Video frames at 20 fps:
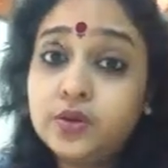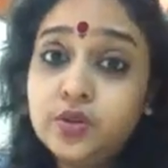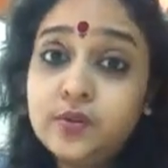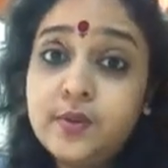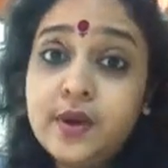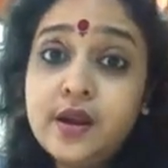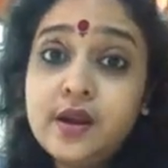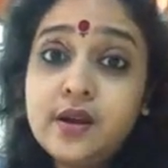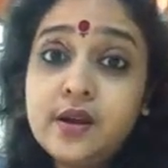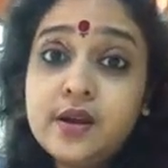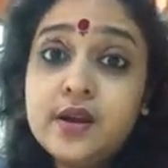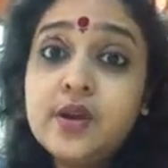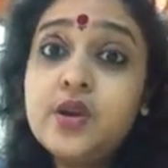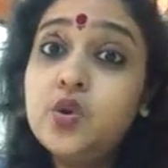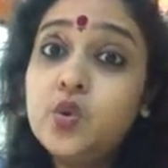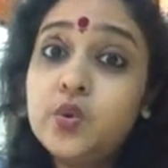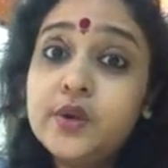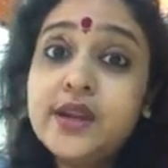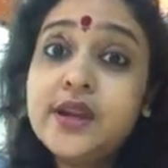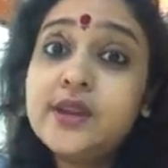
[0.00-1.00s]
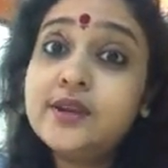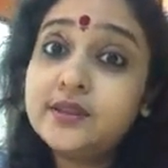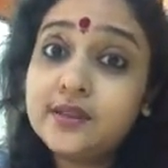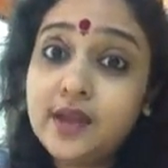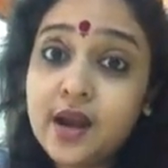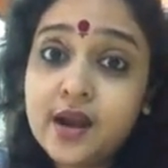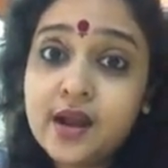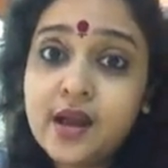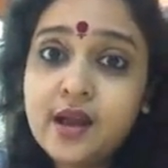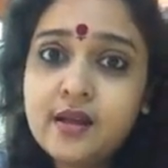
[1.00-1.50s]
অথবা নোটের
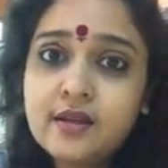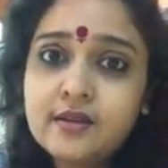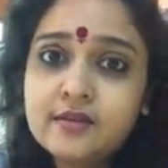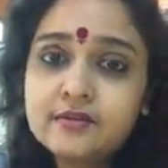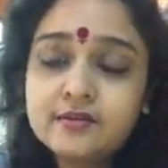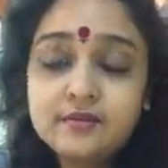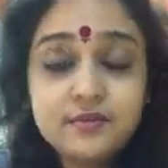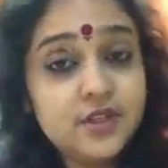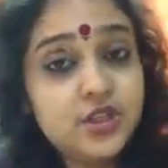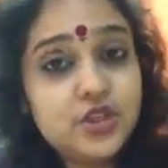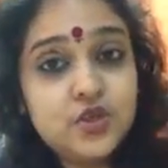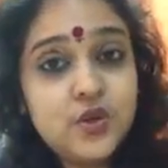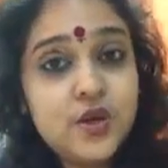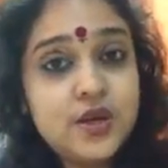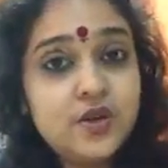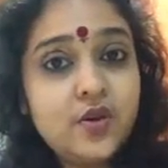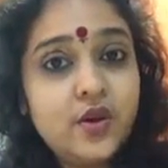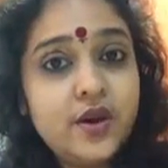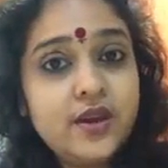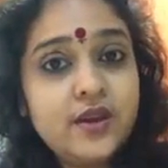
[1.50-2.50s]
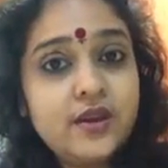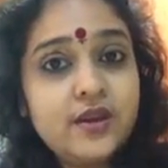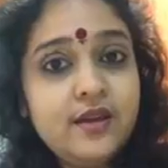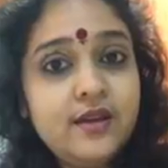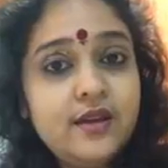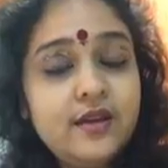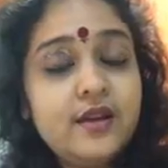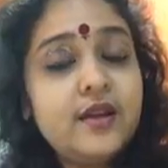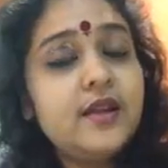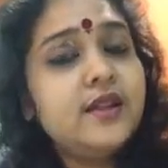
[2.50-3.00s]
তারা নিশ্চয়ই নয়
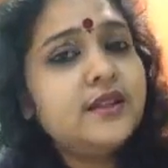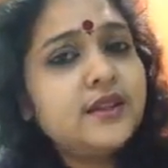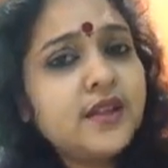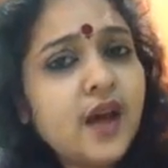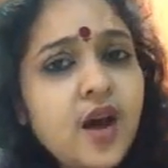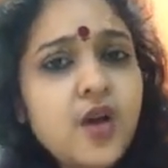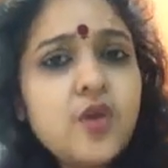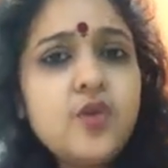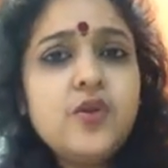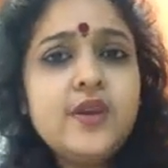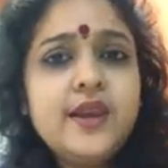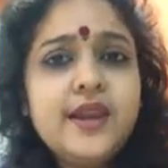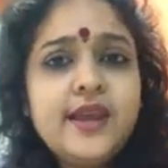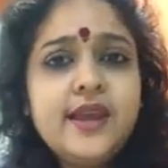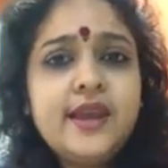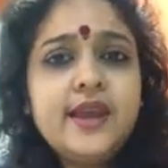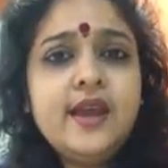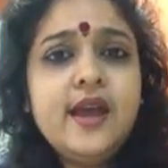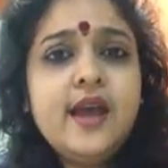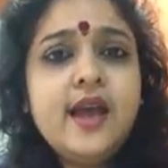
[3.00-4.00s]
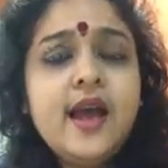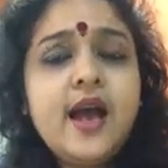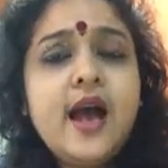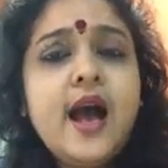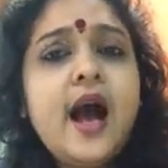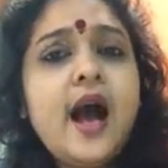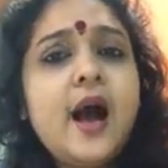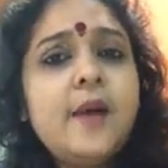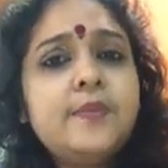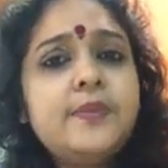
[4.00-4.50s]
তাহলে
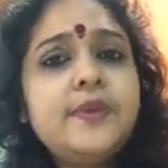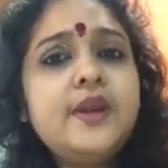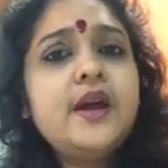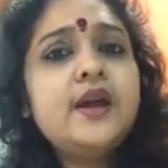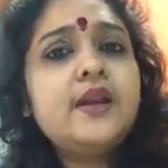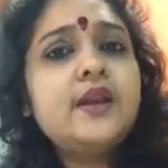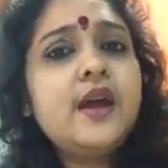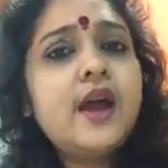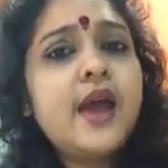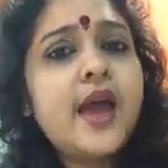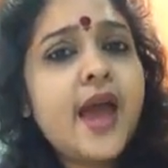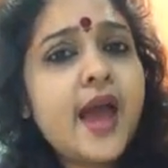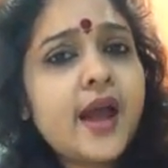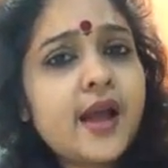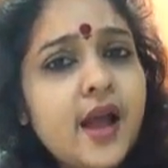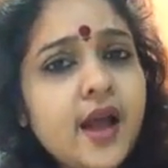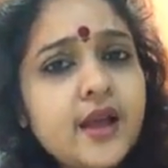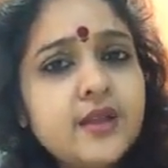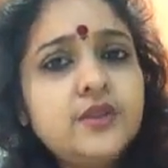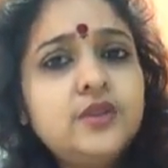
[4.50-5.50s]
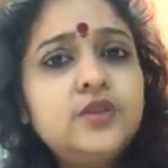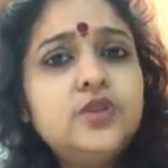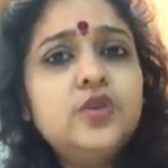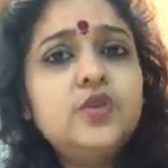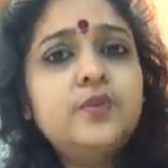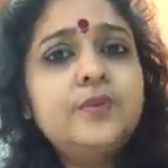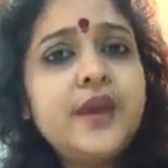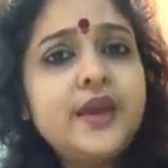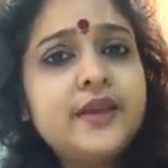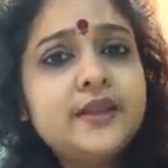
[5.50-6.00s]
আপনার একান্ত
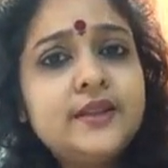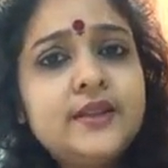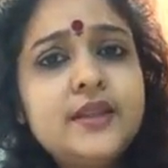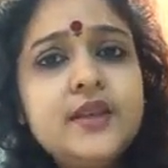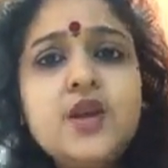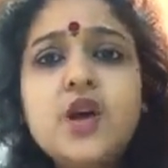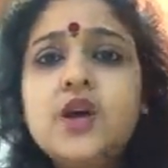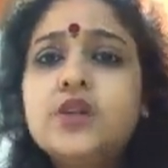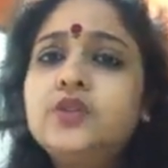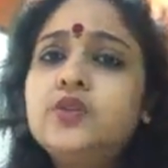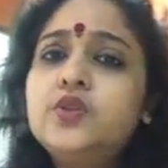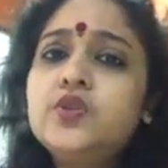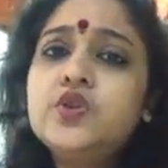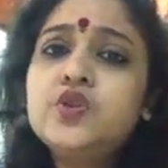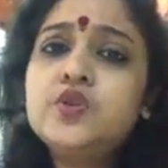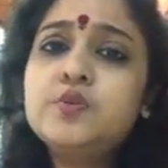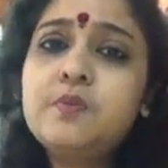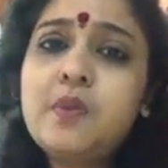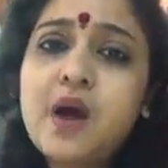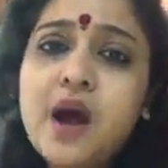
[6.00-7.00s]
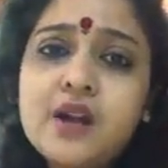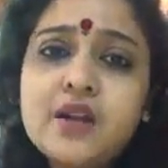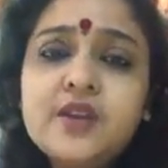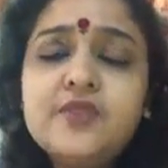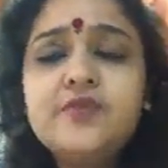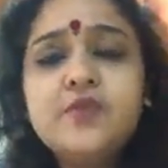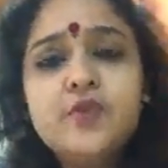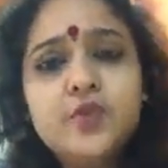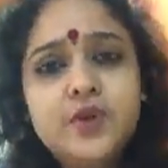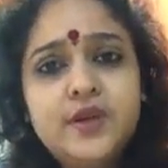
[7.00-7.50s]
ব্যক্তিগত
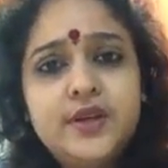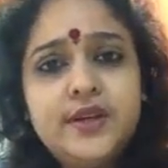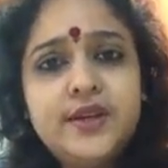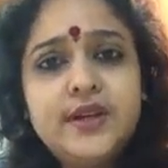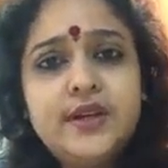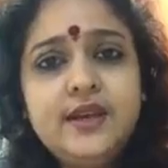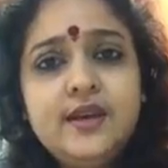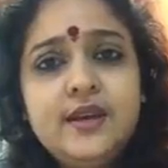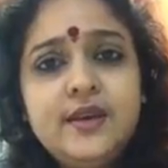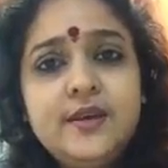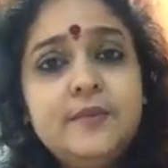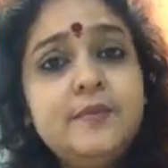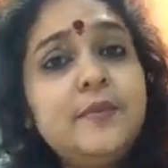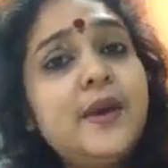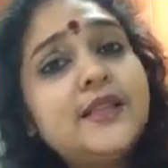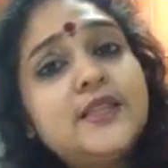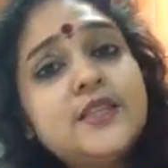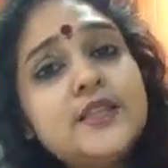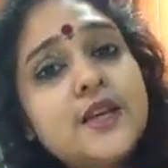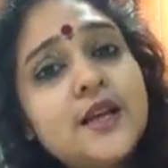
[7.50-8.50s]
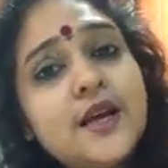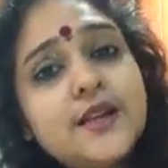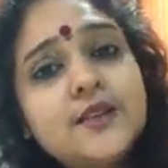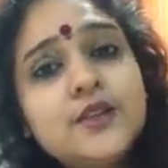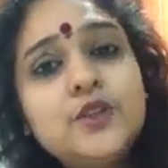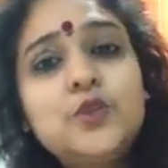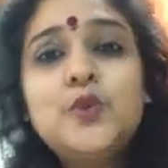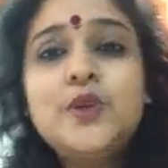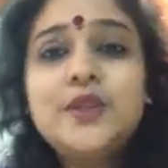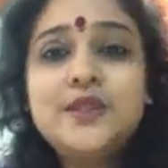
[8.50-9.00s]
স্মার্টফোনটি বাচ্চার
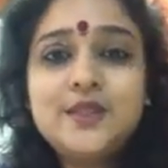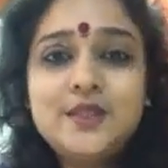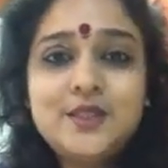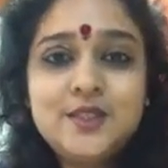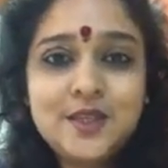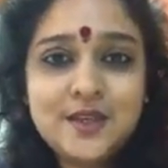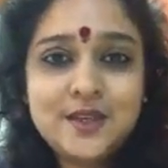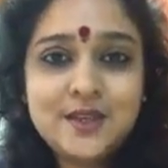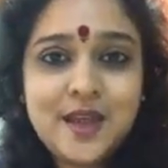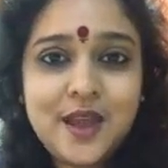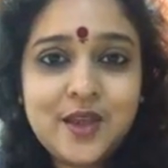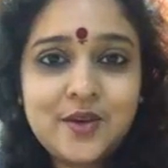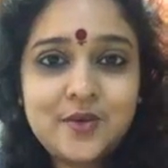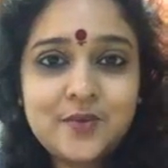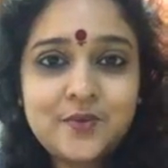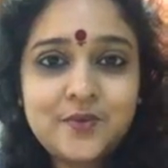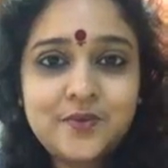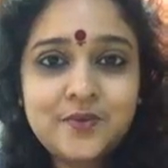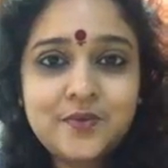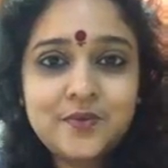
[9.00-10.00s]
হাতে তুলে দিচ্ছেন কেন